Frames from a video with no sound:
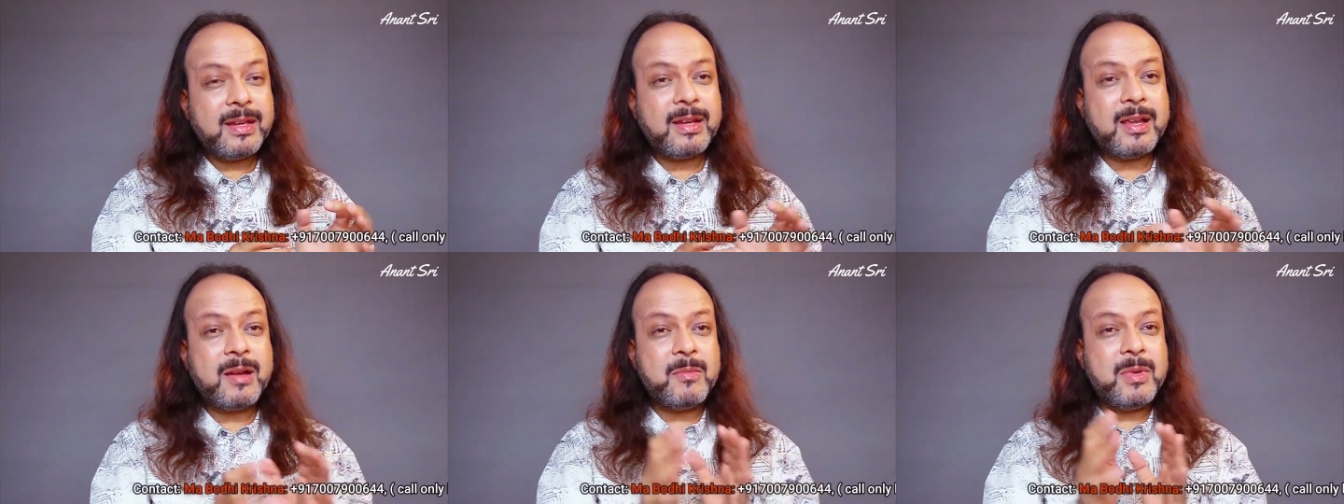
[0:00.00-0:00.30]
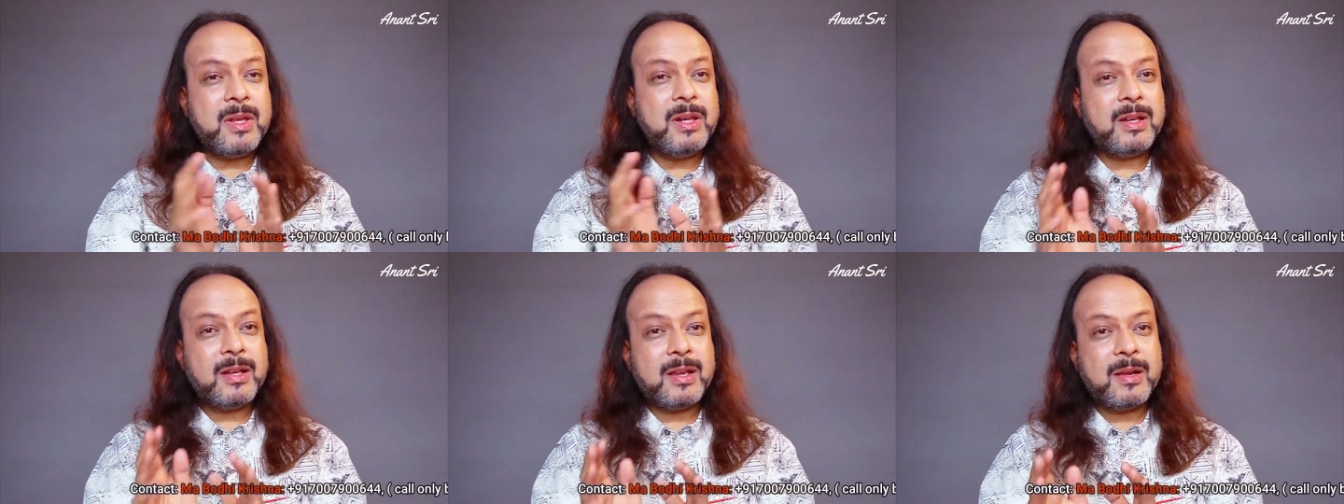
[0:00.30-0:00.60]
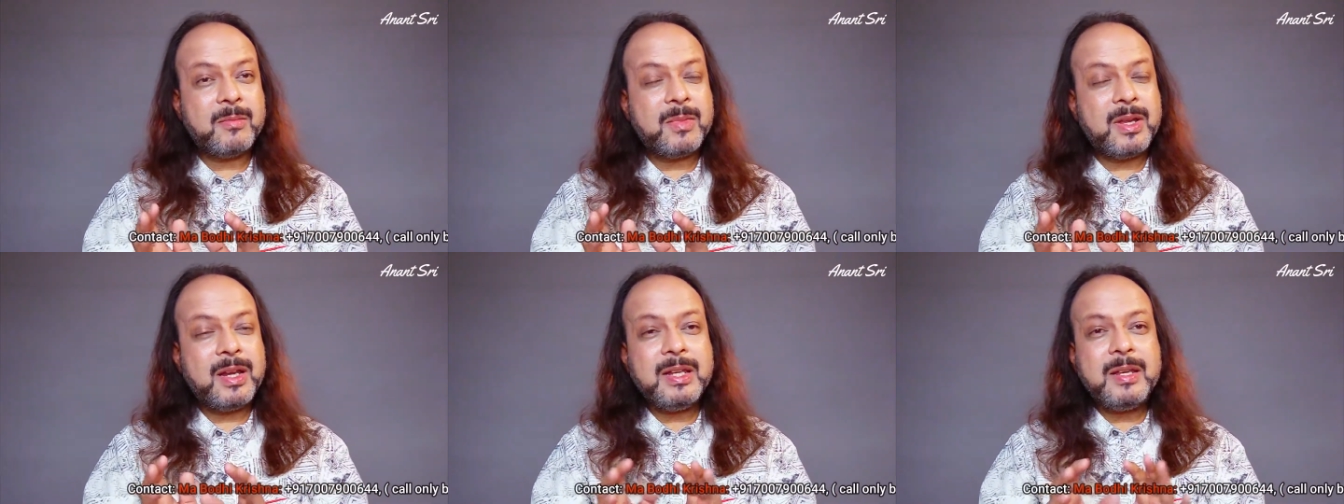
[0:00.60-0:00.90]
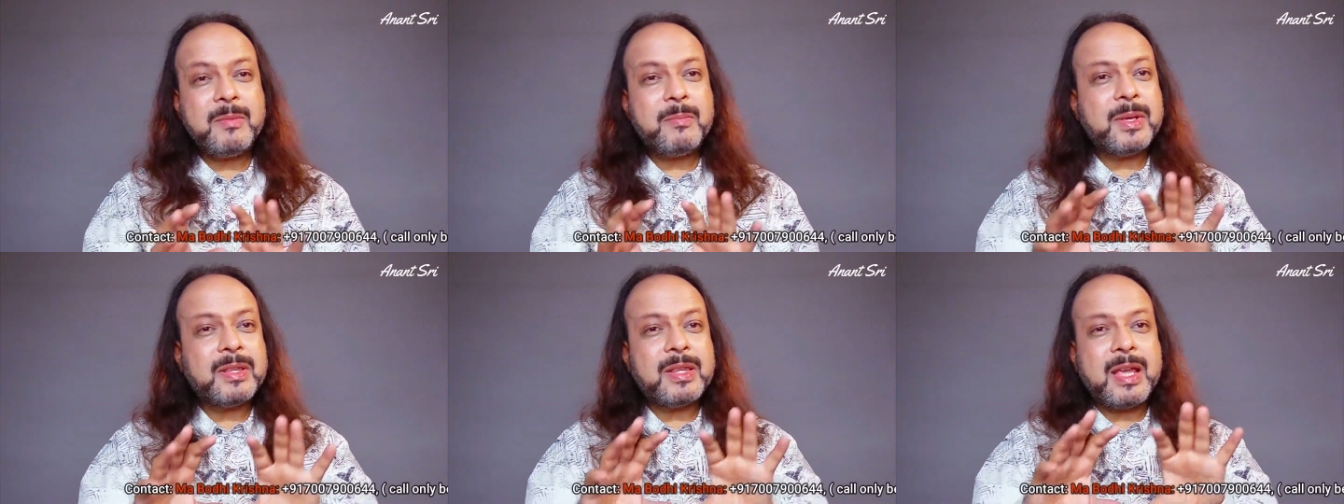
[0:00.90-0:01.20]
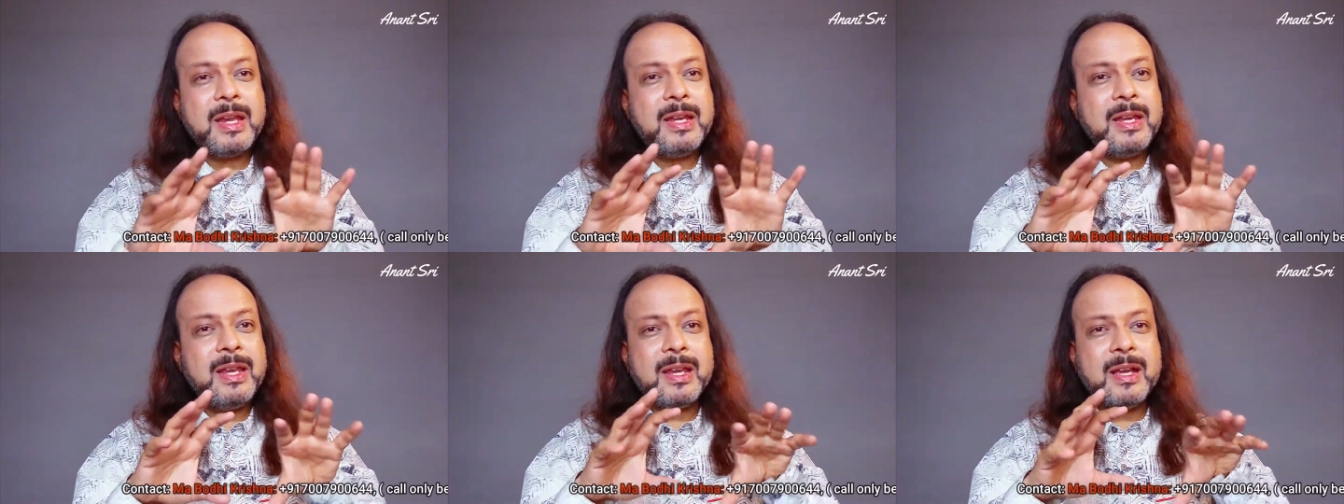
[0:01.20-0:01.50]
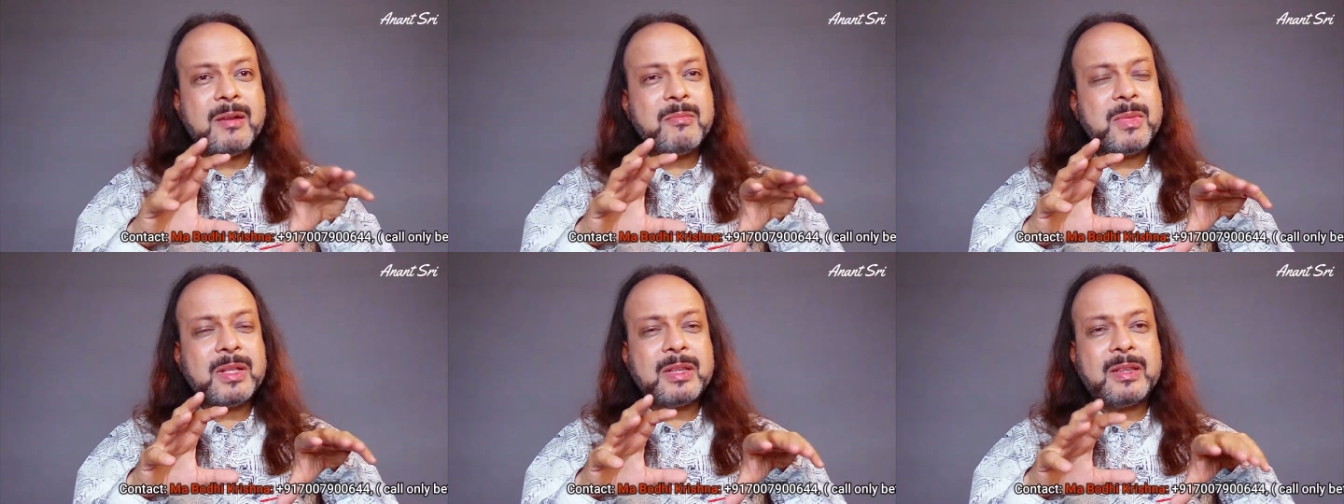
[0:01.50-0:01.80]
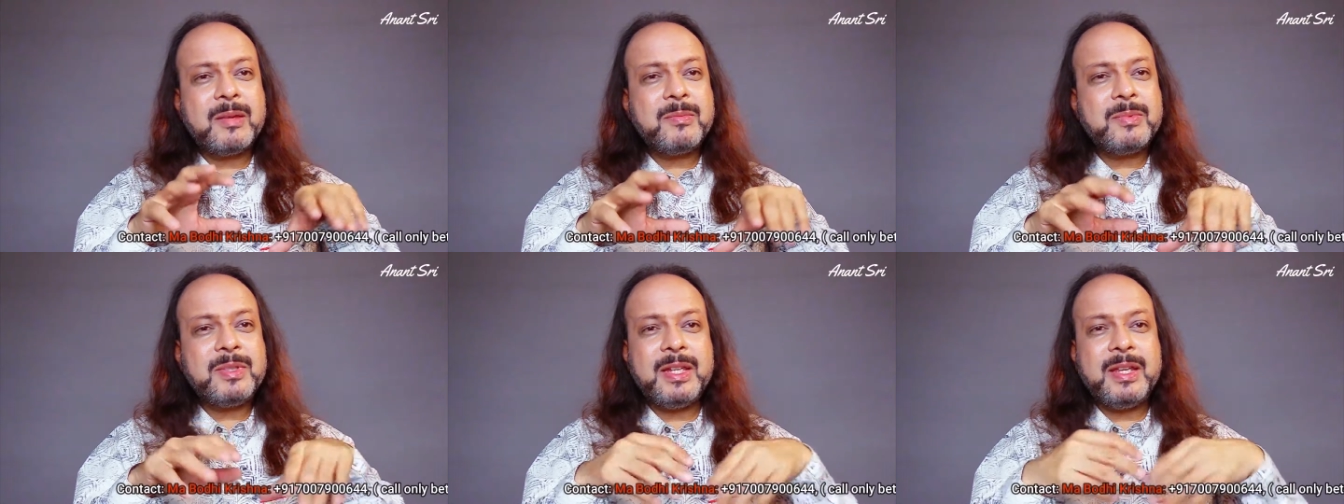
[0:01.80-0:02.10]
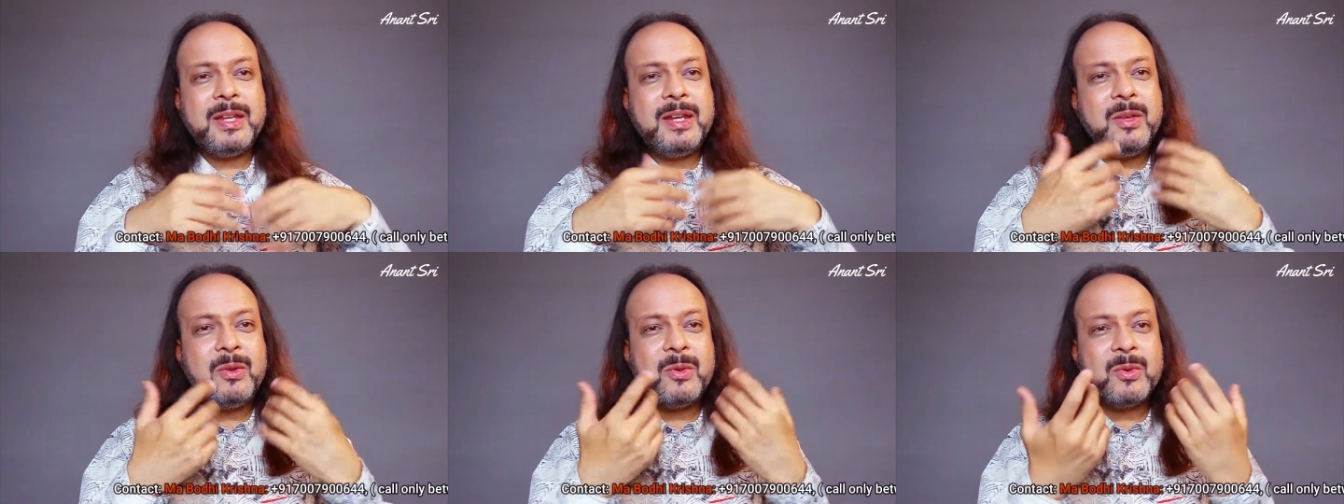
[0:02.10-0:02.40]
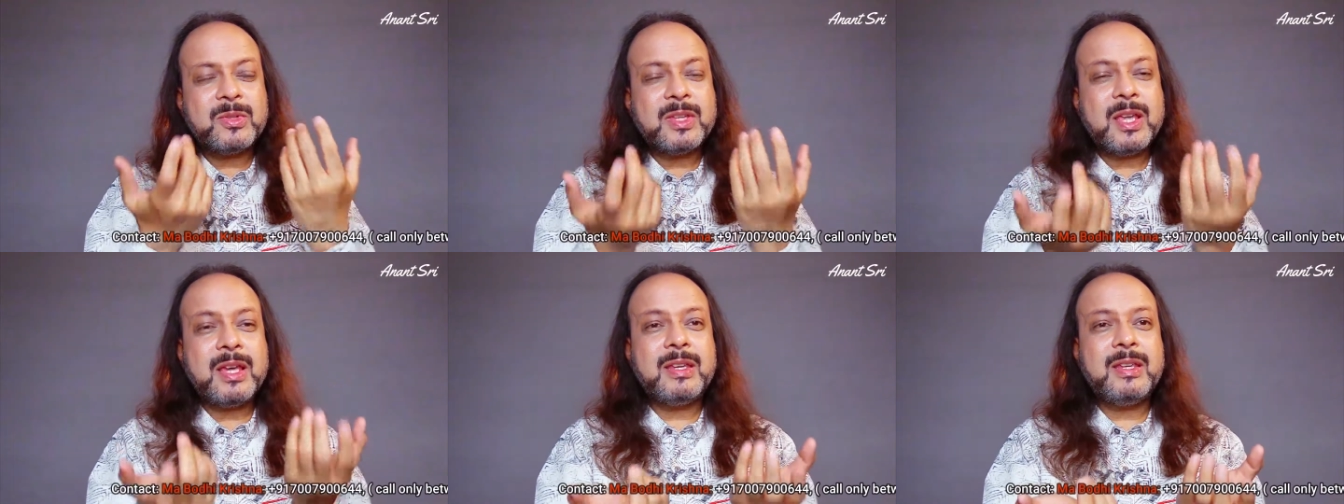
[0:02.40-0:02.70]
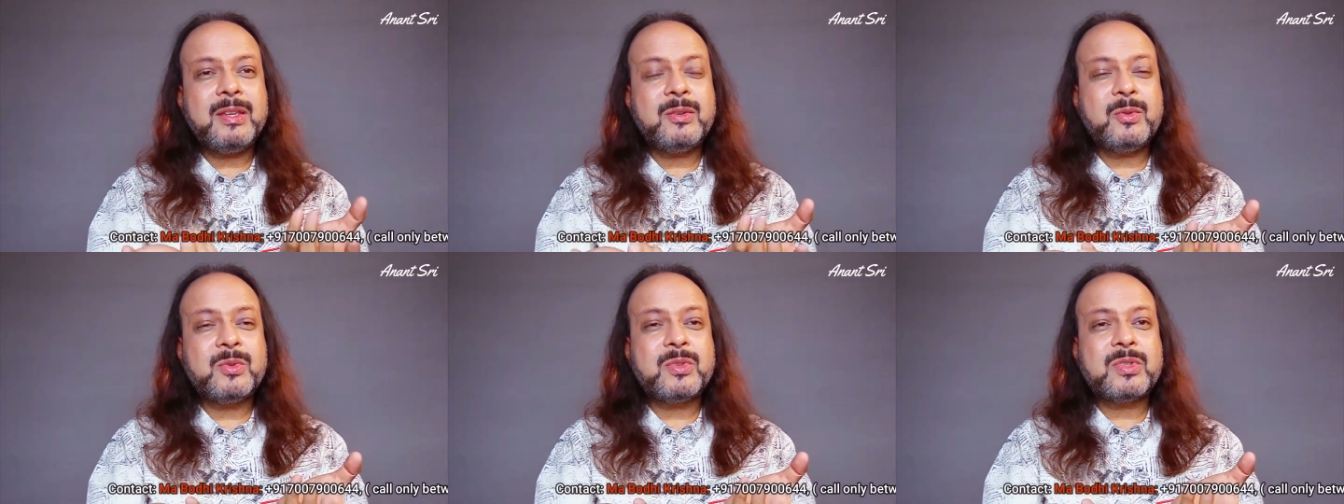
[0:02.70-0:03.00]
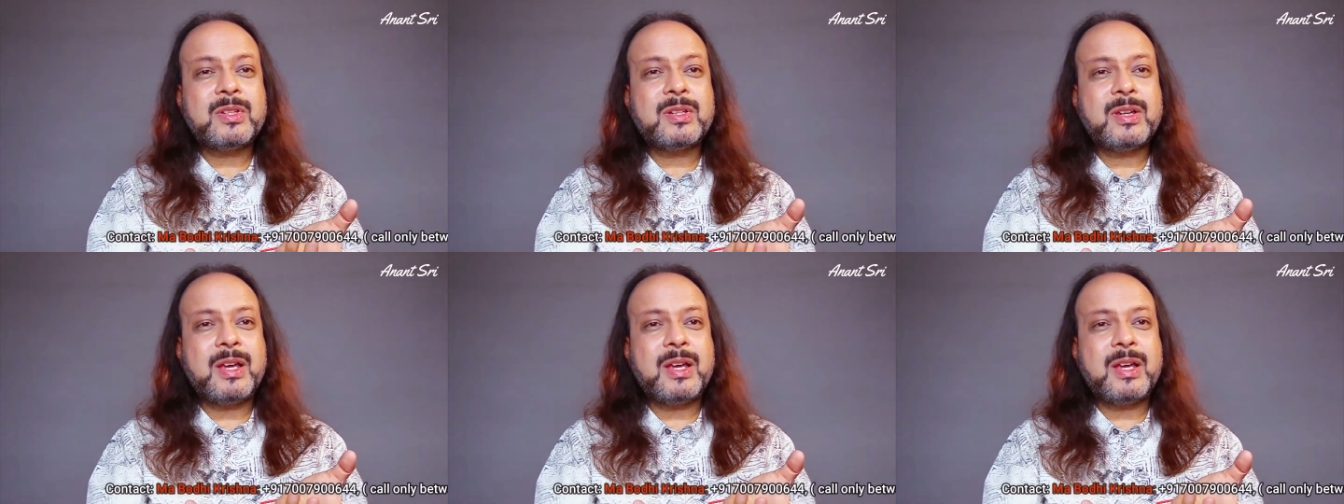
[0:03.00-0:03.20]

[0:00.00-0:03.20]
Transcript: कमल कमल ये बताने का मतलब ये नहीं होता कि कुछ